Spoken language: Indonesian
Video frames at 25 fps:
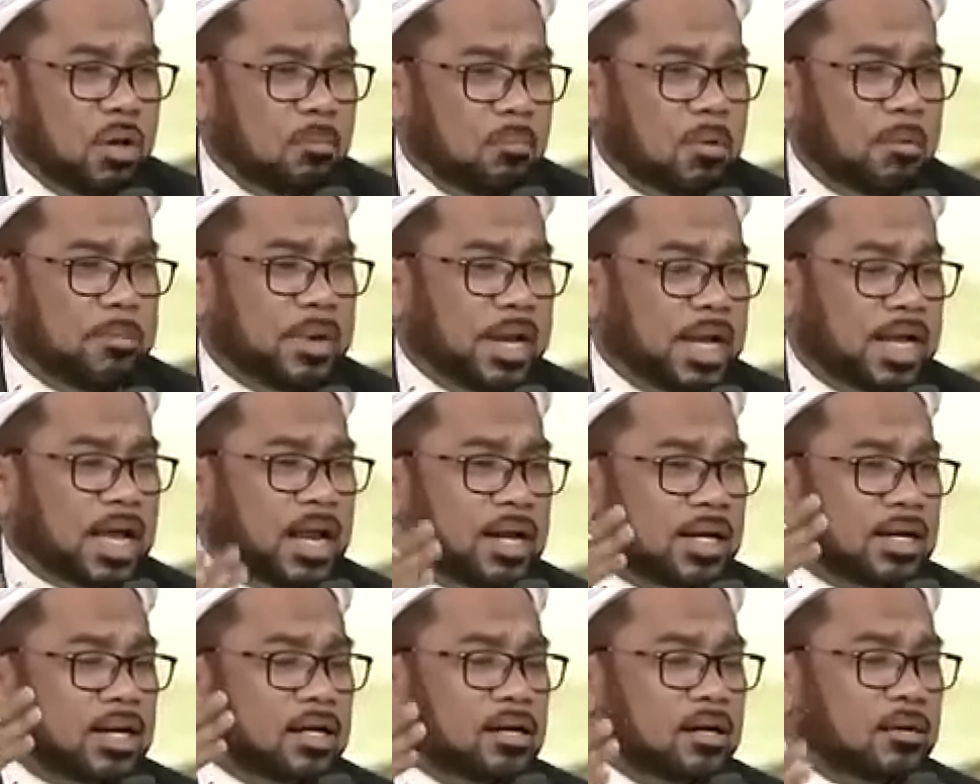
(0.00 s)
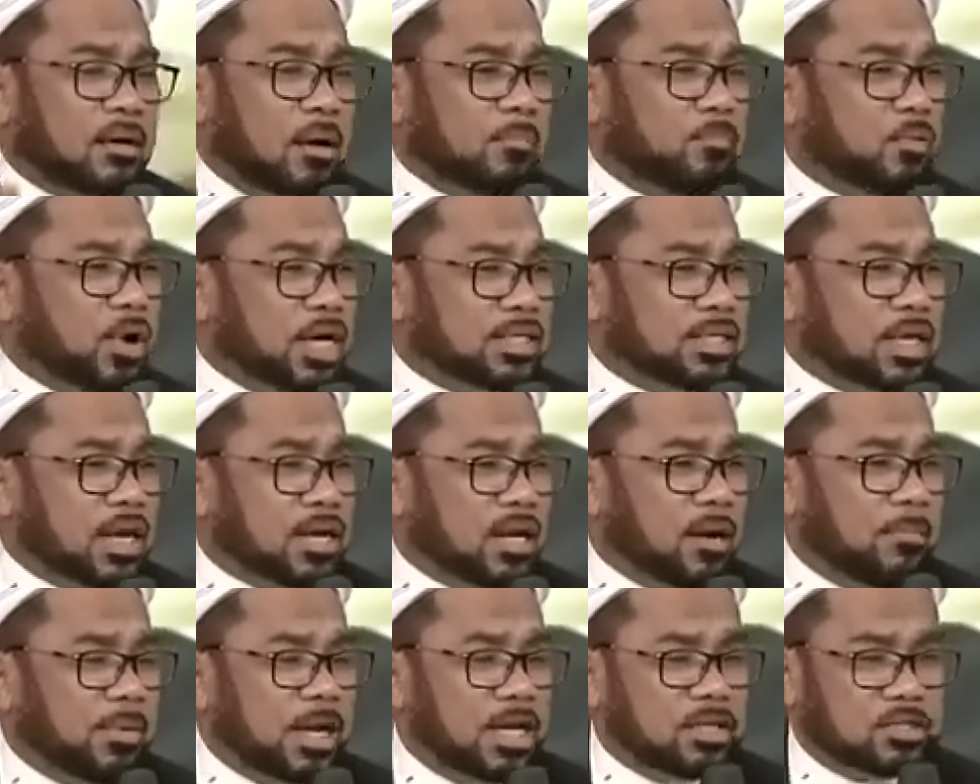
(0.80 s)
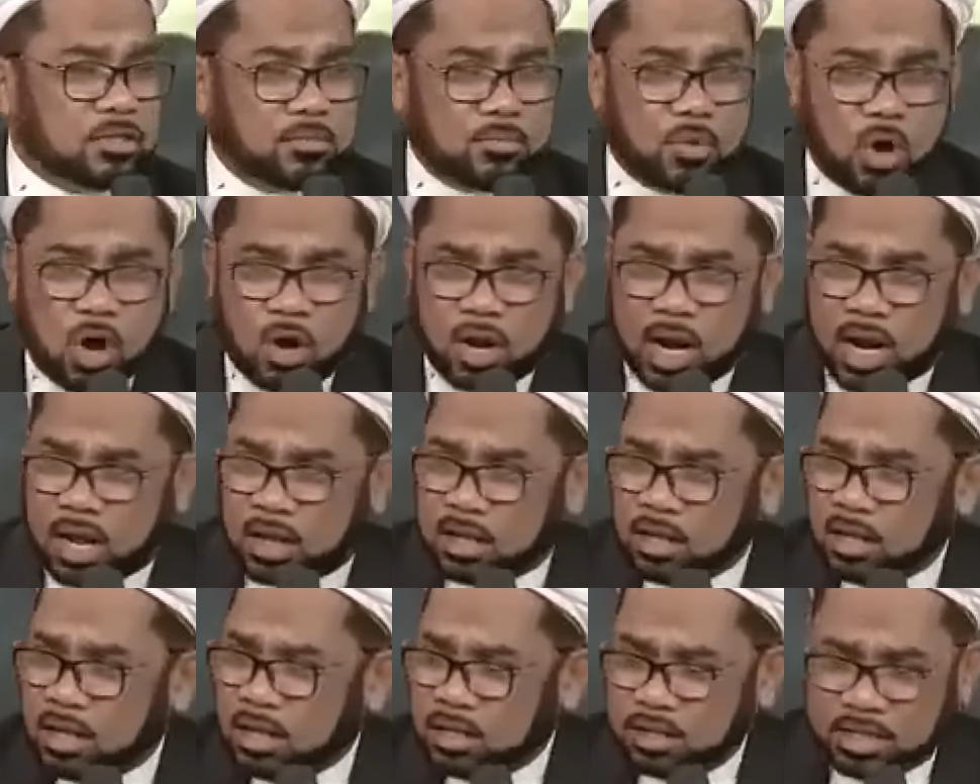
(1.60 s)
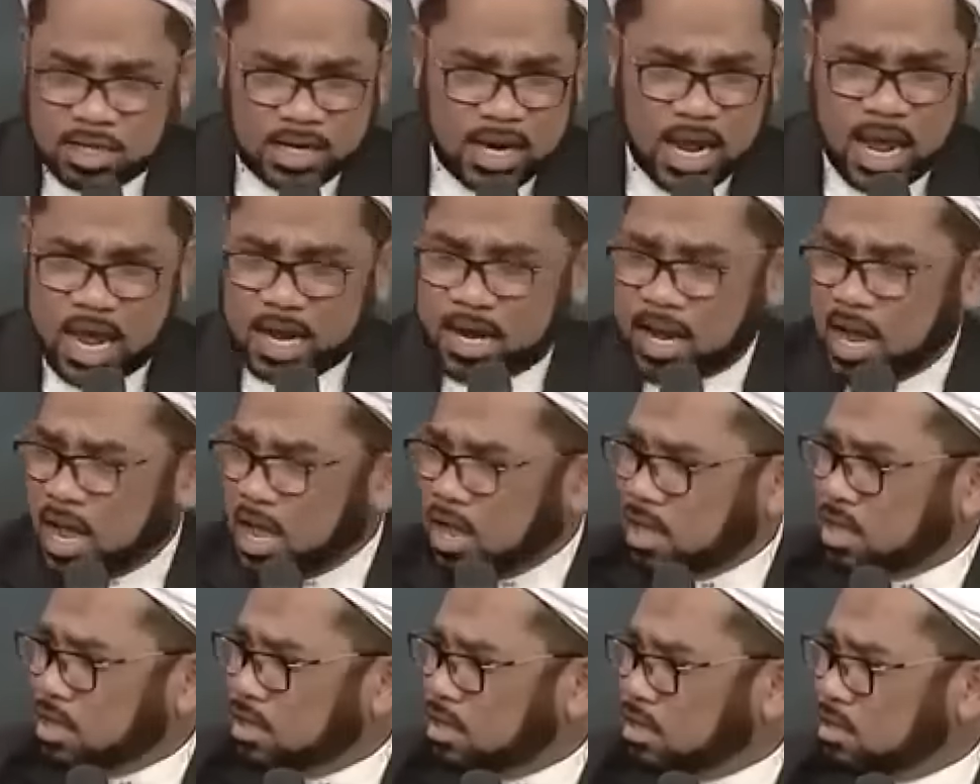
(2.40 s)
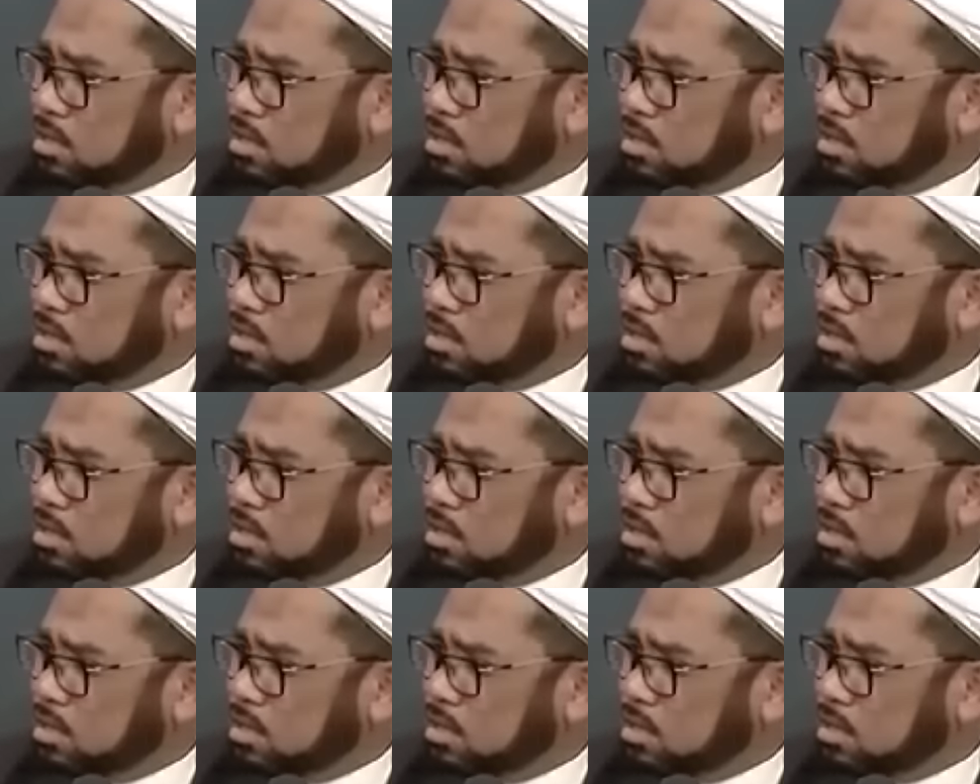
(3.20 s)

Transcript: memberikan ke kepuasan kepada semua orang? Tidak ada.